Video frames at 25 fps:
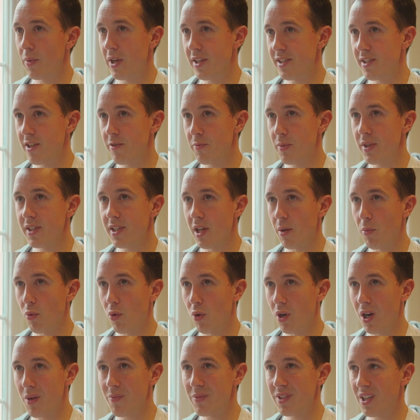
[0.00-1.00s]
PSFP, hein. c'est un
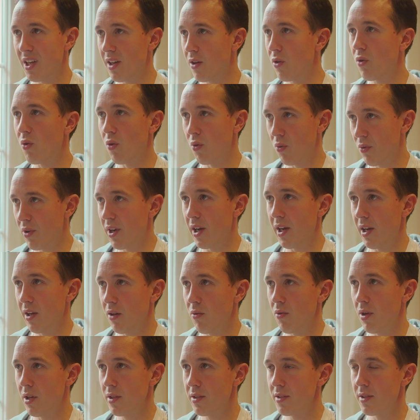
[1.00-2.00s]
programme très concret. Quoi.